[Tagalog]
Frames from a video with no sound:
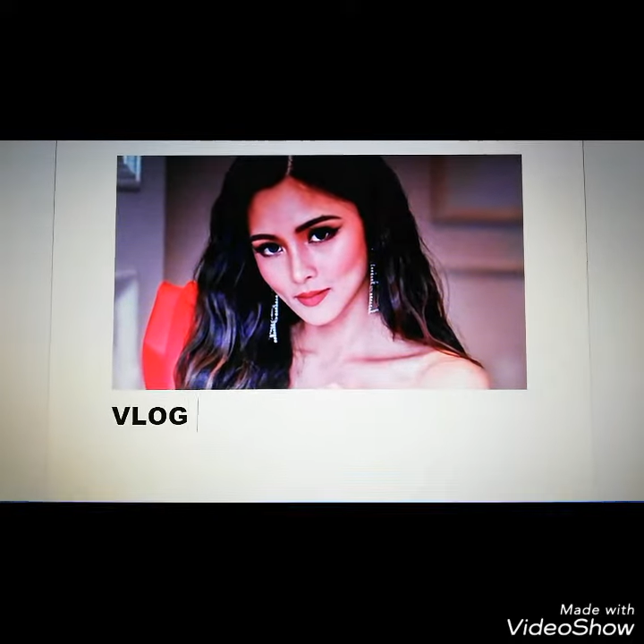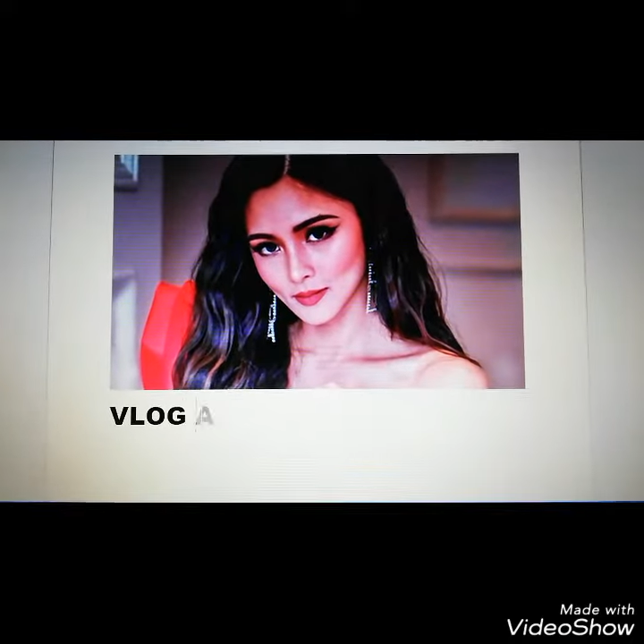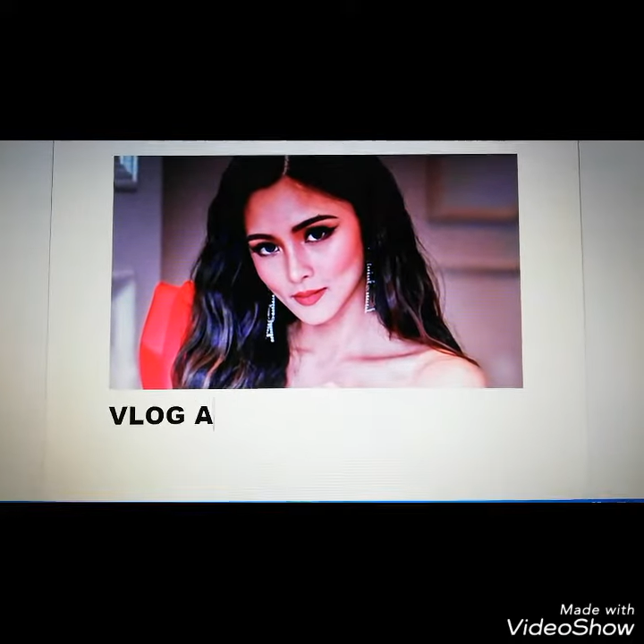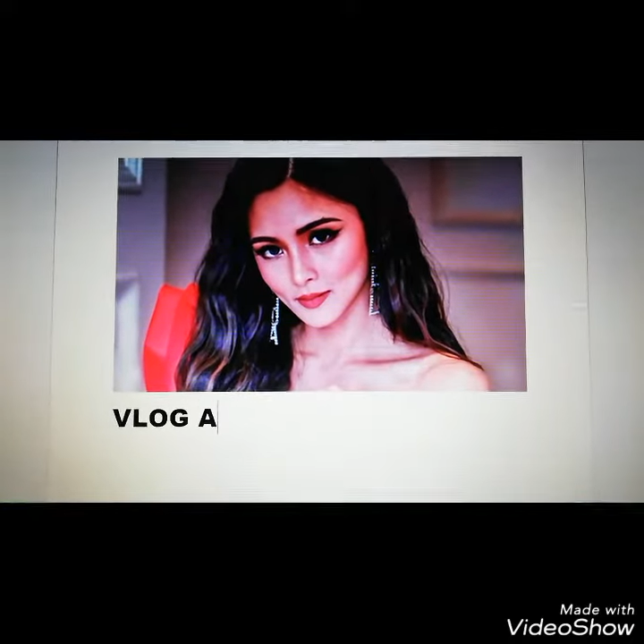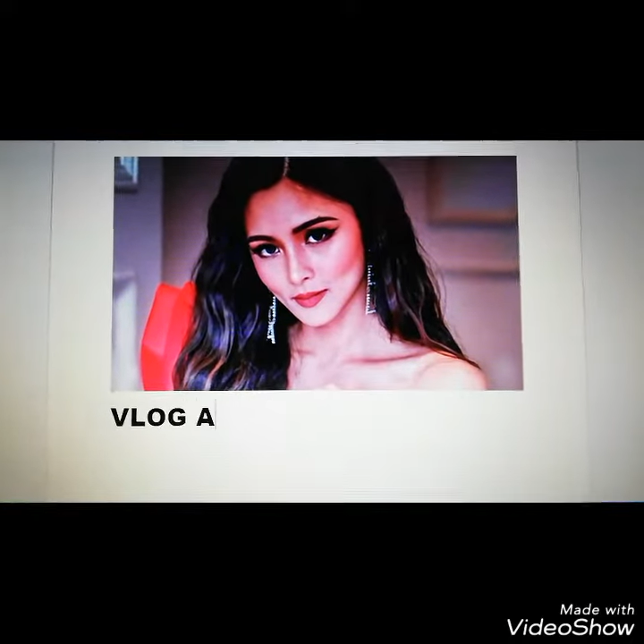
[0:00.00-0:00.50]

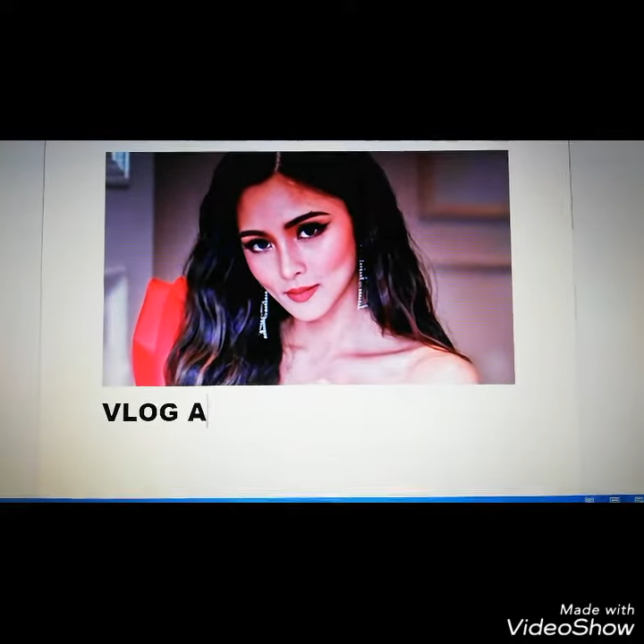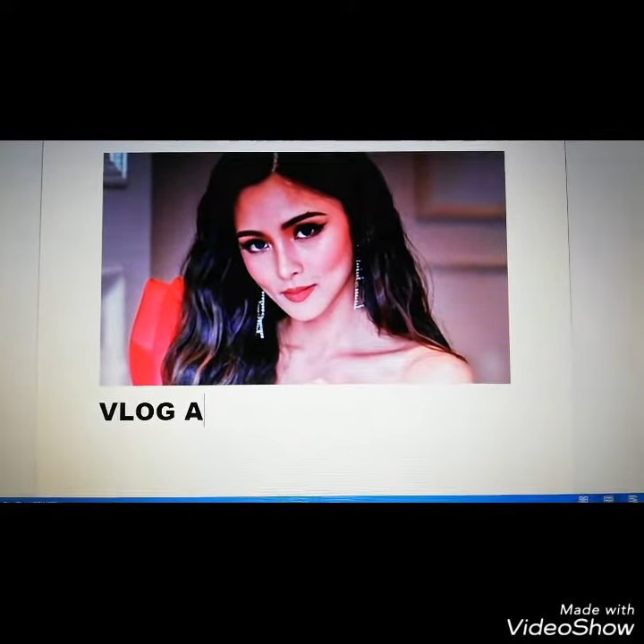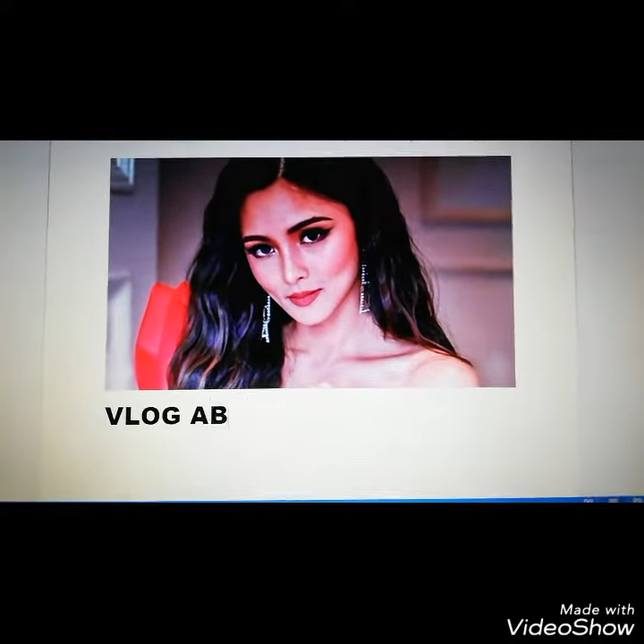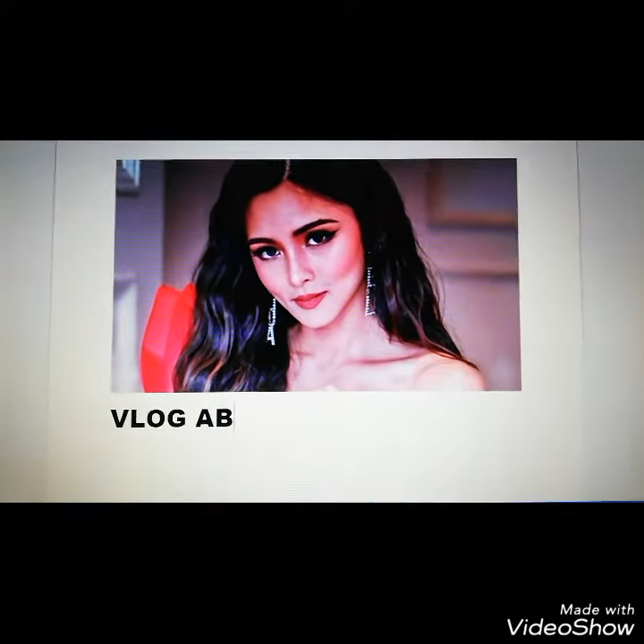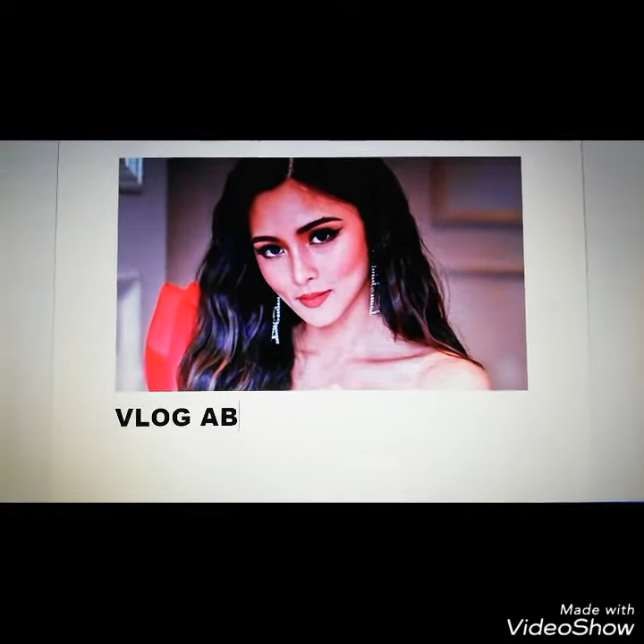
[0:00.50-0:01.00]

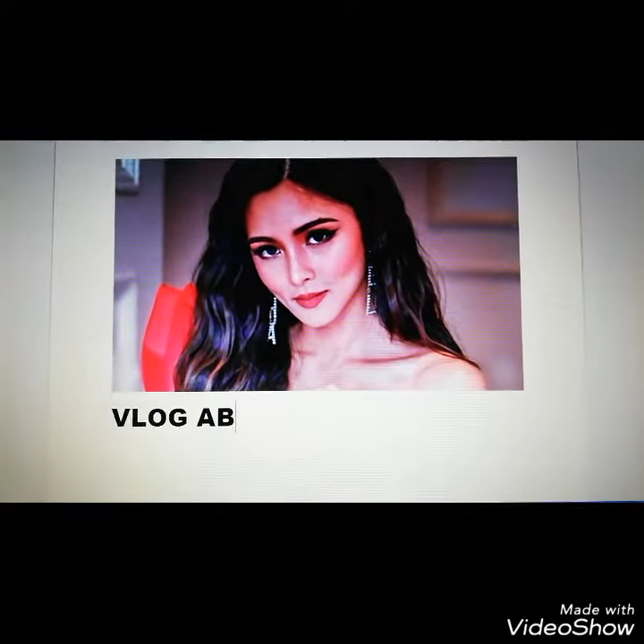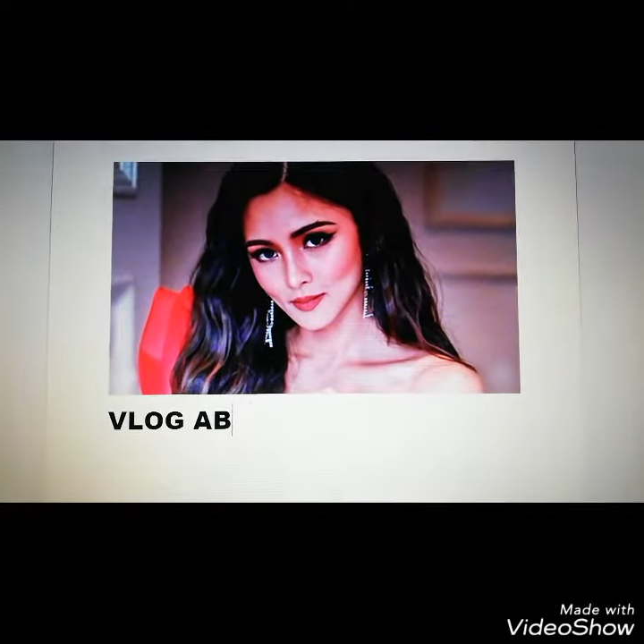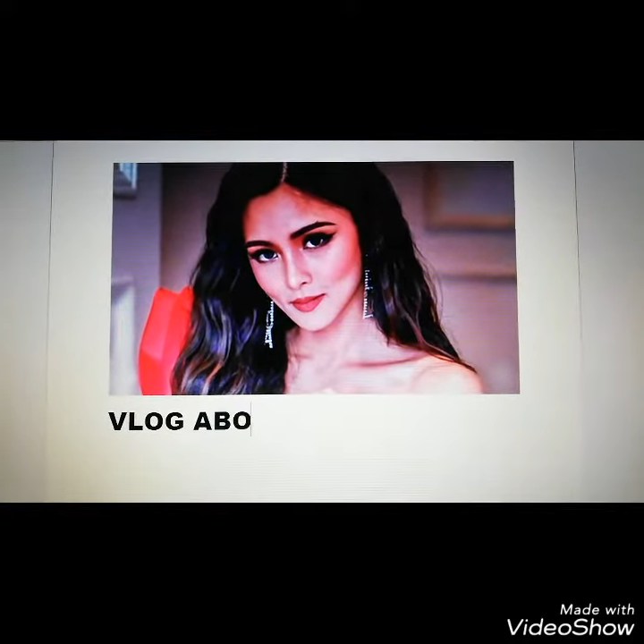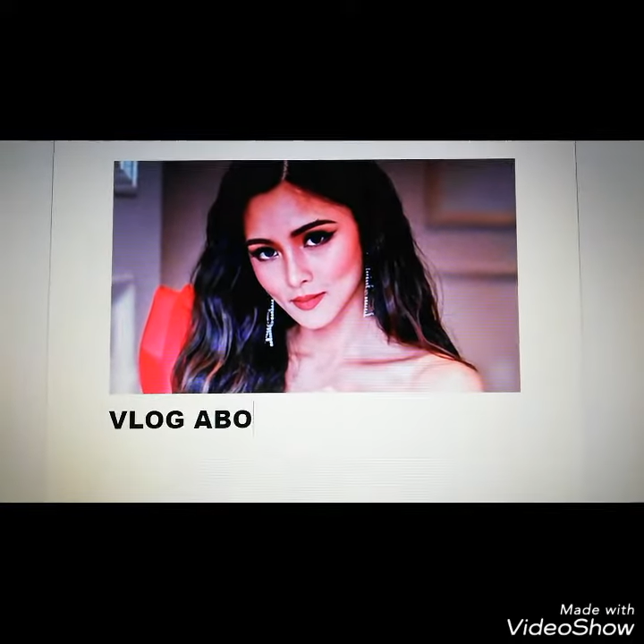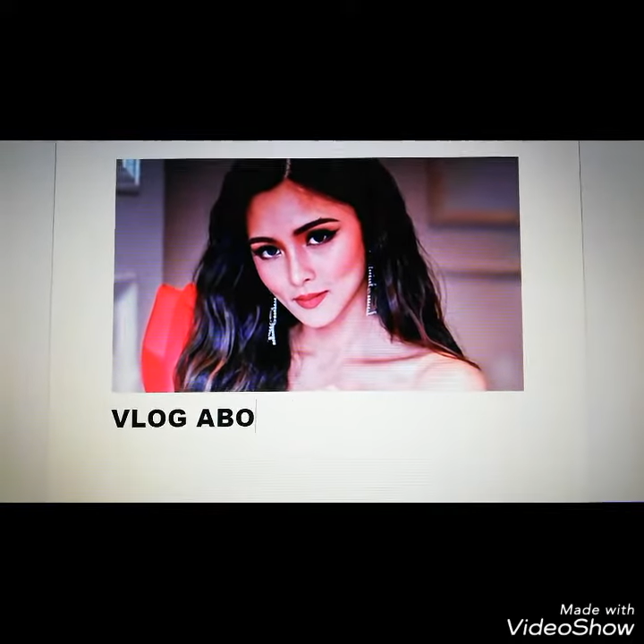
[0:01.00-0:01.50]
Panibagong vlog na
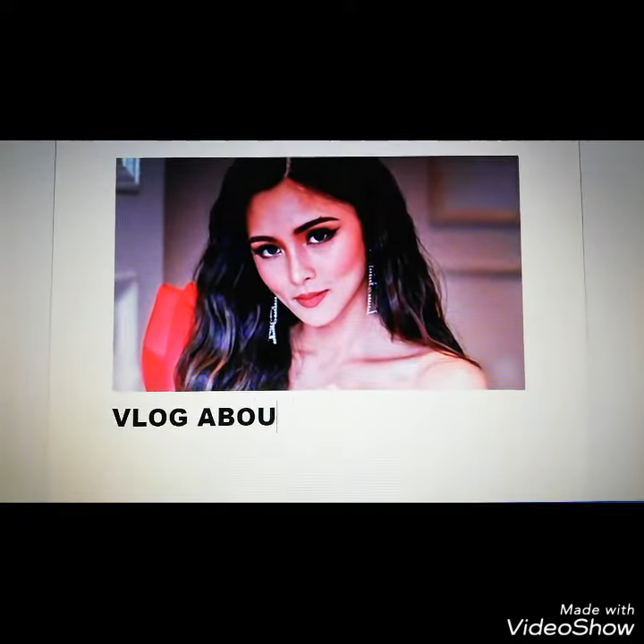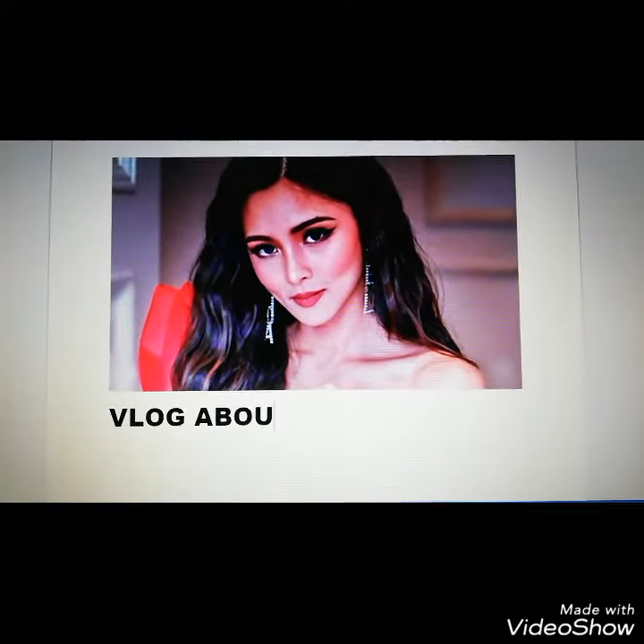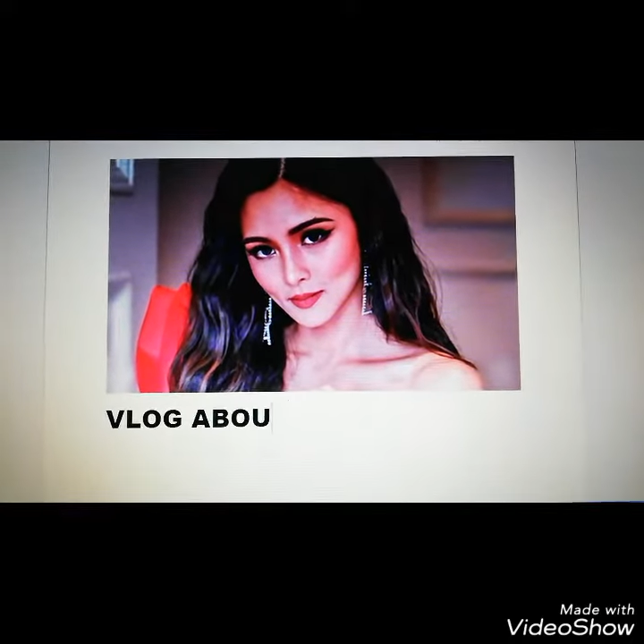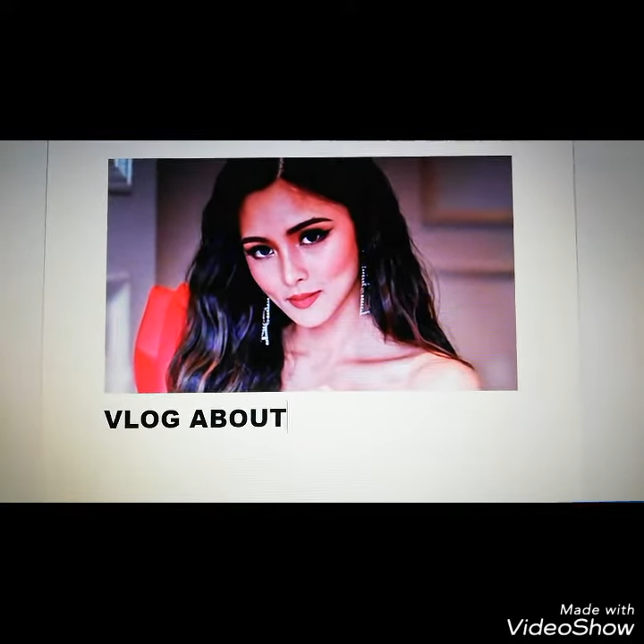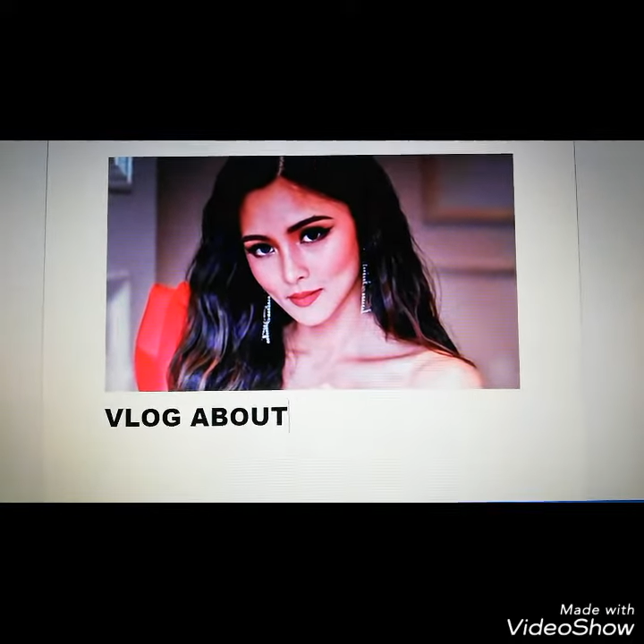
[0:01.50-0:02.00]
naman
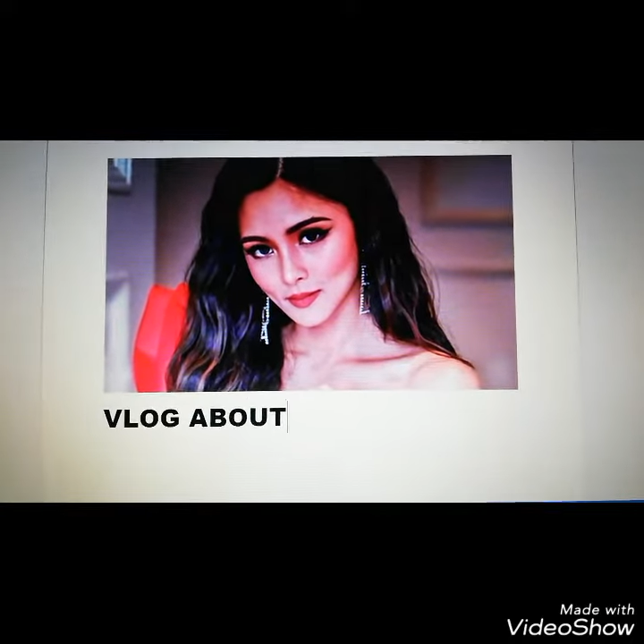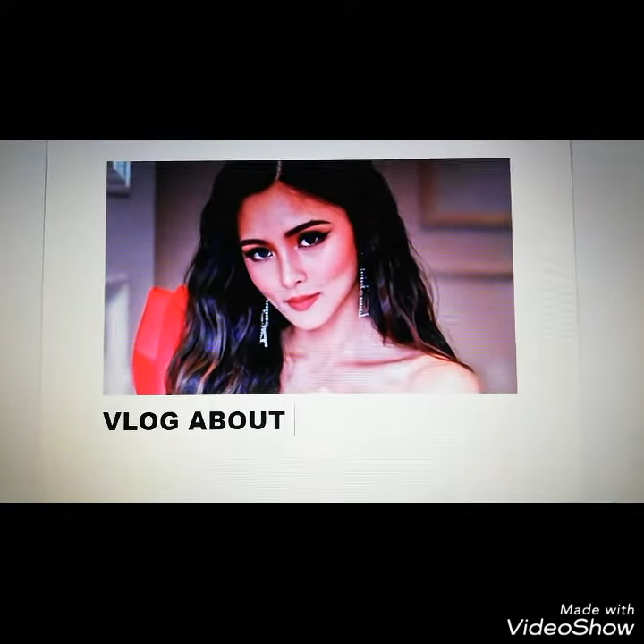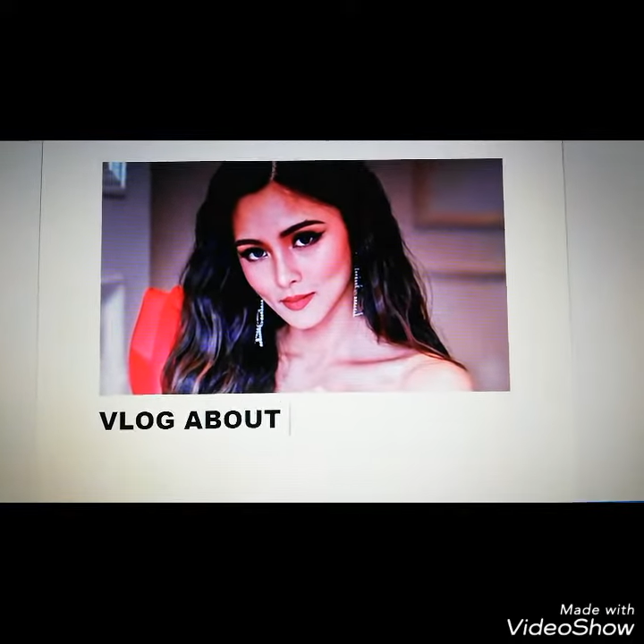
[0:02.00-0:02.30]
tayo para